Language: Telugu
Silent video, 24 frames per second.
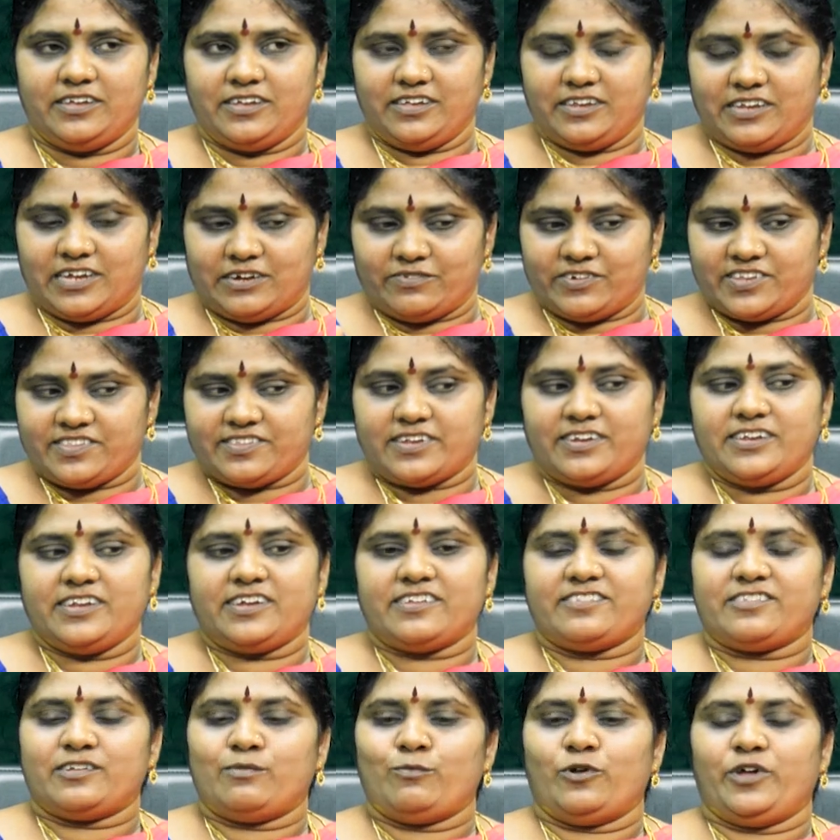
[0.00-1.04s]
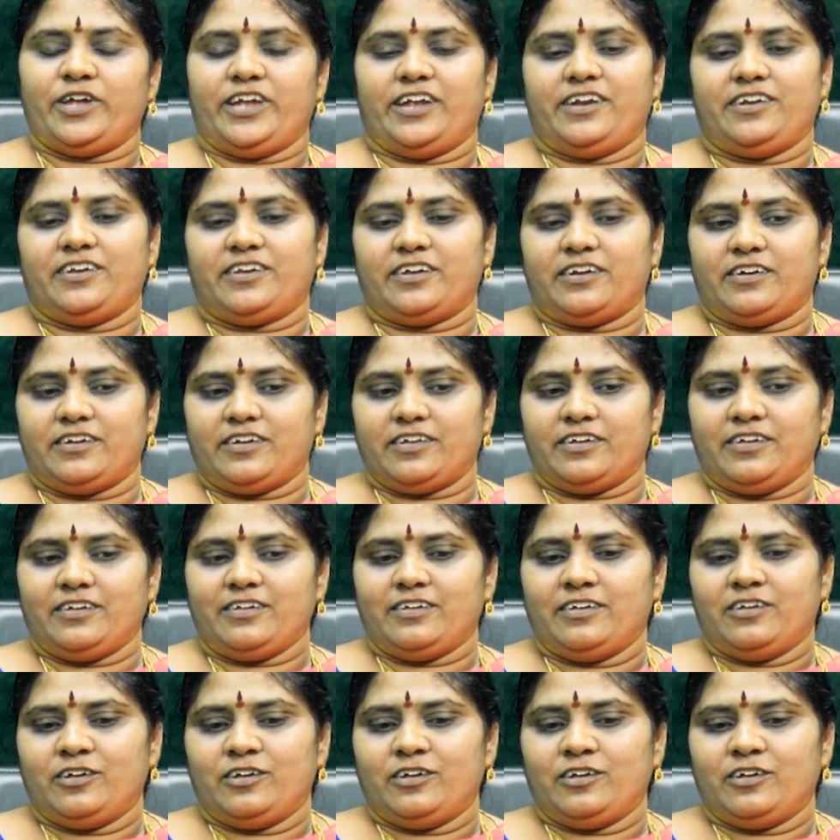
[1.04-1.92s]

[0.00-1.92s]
ఈ నవసన్యాసంలో ఏంటంటే